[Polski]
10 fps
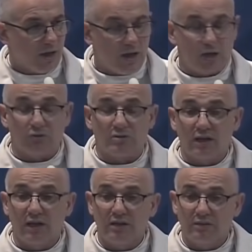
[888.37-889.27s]
a
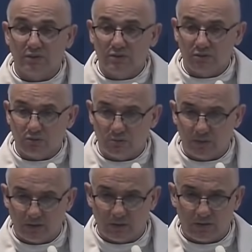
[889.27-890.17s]
Rosjanie widzą
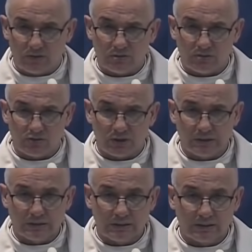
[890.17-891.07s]
objawiającą
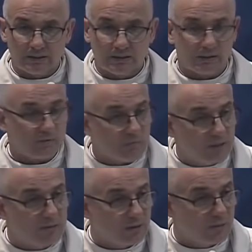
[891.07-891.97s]
się
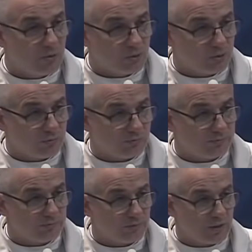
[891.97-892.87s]
Matkę Bożą.
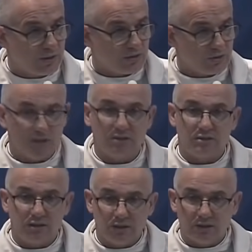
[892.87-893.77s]
Część
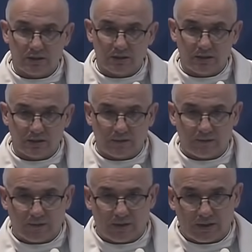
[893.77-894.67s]
z nich
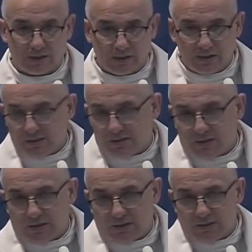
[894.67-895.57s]

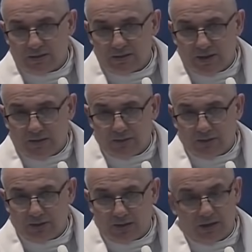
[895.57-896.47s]
jest ateistami,
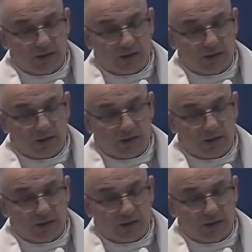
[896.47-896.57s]
ale